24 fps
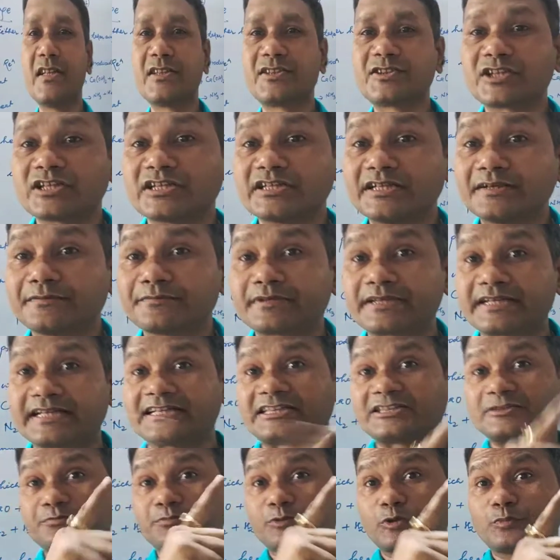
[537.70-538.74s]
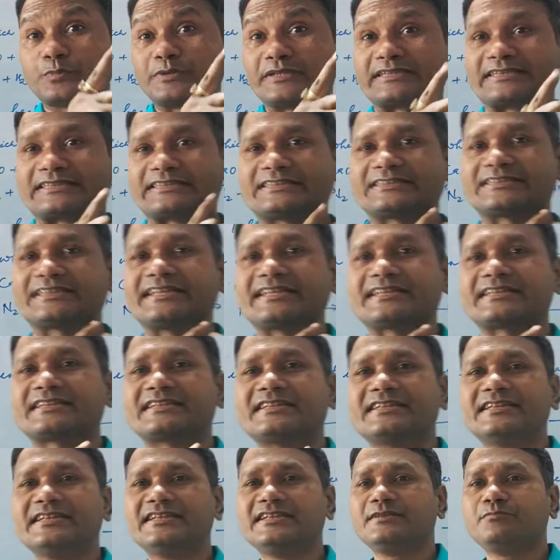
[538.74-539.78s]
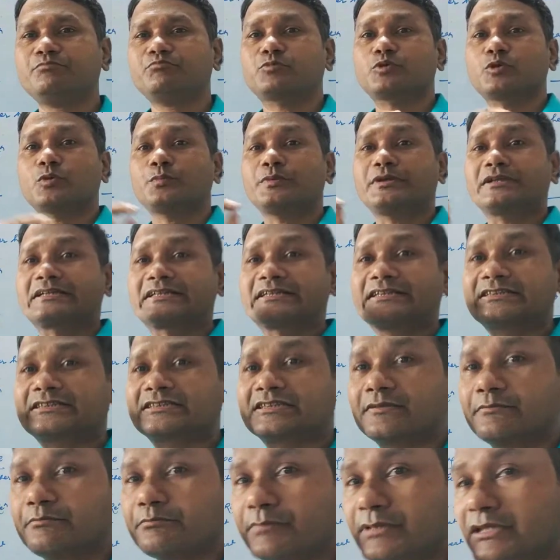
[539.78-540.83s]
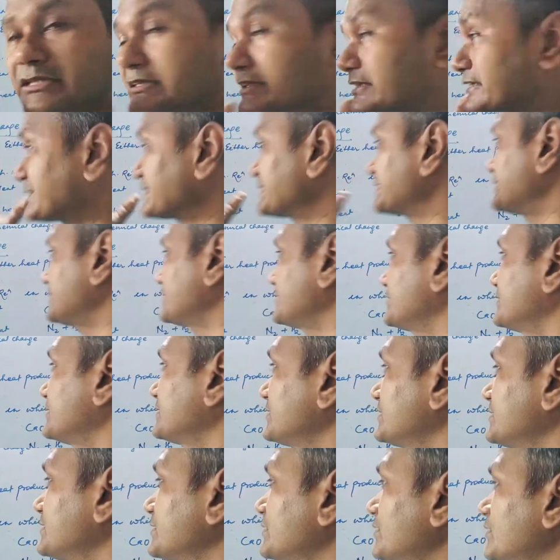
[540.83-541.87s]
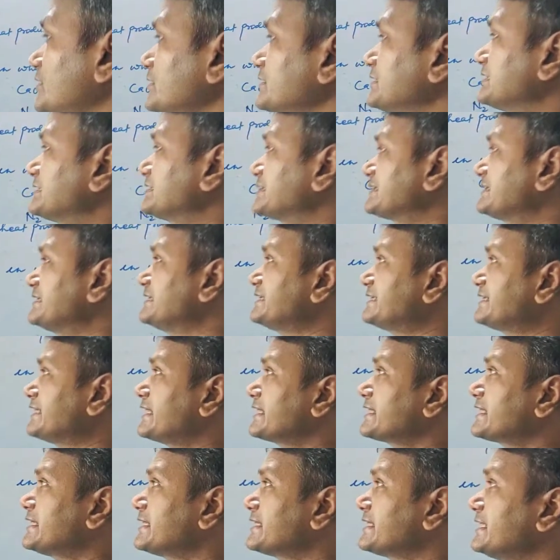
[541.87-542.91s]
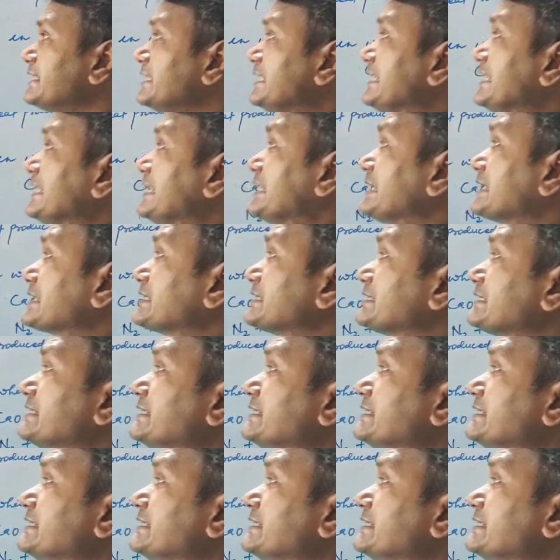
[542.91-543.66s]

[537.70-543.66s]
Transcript: चलिए अब नेक्स्ट प्रॉपर्टीज देखते हैं प्रॉपर्टीज नंबर थ्री और ये थ्री क्या कह रहा है कि